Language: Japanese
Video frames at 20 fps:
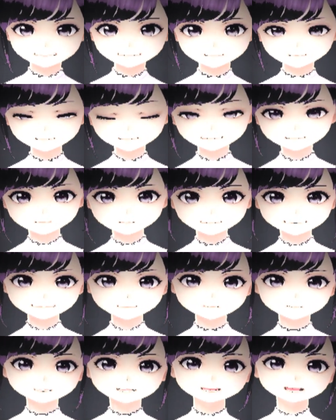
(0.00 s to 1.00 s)

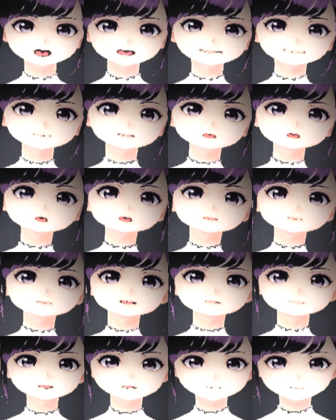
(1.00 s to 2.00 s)
短いろうそ
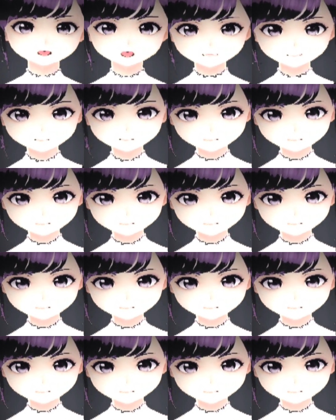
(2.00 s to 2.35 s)
くを